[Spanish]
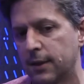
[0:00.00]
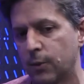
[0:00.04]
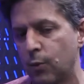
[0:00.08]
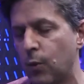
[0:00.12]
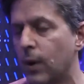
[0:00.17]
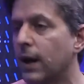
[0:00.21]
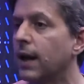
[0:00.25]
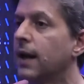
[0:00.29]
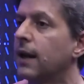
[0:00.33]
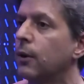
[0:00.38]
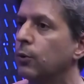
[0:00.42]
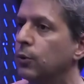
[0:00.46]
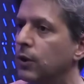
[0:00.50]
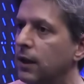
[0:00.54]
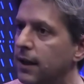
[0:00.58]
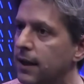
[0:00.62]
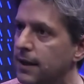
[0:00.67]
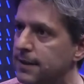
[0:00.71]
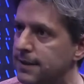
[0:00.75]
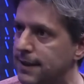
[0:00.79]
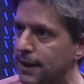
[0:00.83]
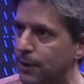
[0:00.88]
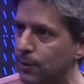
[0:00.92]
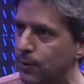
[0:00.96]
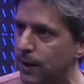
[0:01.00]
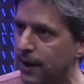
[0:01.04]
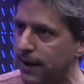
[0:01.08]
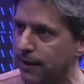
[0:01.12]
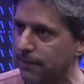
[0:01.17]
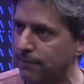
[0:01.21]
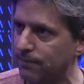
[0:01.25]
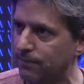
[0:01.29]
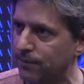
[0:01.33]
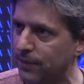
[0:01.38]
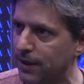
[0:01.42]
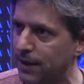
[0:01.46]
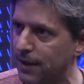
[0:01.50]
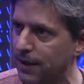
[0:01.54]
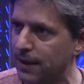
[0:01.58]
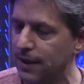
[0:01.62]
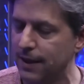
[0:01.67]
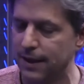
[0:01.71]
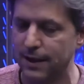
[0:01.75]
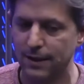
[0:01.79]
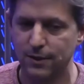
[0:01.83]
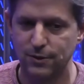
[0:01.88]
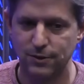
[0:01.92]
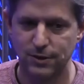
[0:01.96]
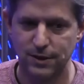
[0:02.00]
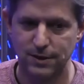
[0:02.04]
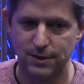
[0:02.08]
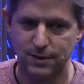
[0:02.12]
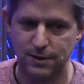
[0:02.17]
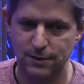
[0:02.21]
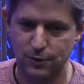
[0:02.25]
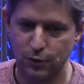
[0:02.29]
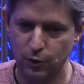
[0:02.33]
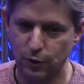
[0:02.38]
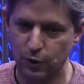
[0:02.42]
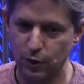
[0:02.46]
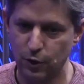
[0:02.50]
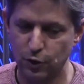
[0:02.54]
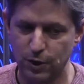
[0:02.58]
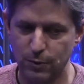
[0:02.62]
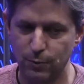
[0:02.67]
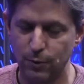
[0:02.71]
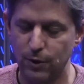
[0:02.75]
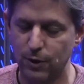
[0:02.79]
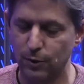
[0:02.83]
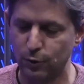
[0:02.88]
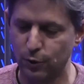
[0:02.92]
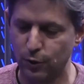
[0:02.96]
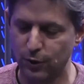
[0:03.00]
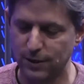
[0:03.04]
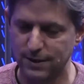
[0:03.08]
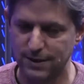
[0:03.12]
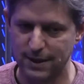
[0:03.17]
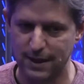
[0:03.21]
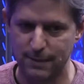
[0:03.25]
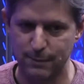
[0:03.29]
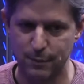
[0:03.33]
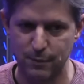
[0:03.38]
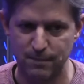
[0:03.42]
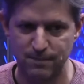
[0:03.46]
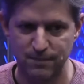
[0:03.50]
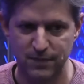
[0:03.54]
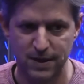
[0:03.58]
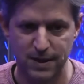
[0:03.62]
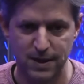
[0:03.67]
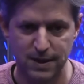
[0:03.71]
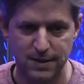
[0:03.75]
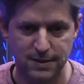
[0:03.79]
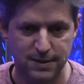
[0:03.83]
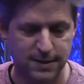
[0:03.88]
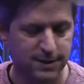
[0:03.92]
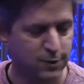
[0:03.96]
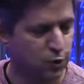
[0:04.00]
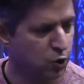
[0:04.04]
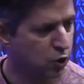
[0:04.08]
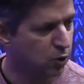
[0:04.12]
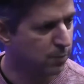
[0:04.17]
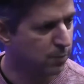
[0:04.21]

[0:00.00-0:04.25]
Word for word: cuál es la utilidad del celular. Entonces, yo te lo llevo a otro extremo. Si yo